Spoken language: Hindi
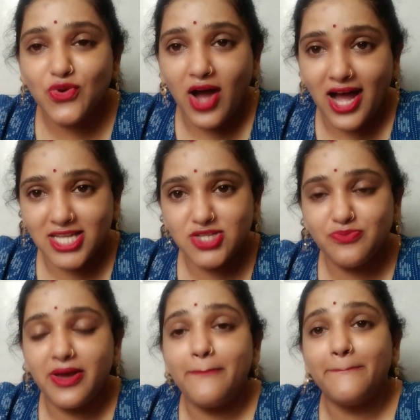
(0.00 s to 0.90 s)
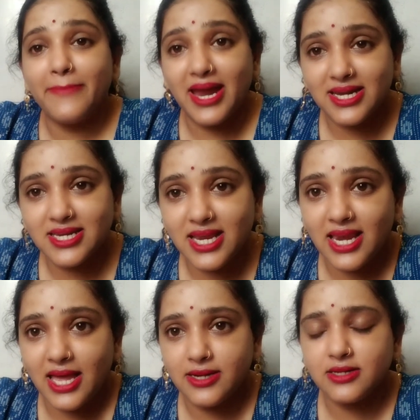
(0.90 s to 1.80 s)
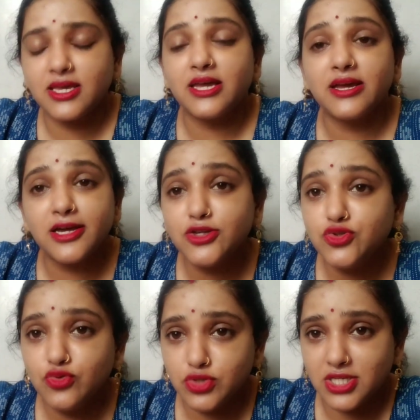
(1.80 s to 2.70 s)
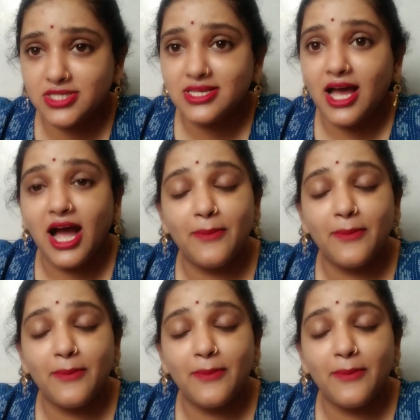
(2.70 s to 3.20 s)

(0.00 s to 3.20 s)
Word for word: तो आज मैं पैंटी लाइनर के कई यूजेस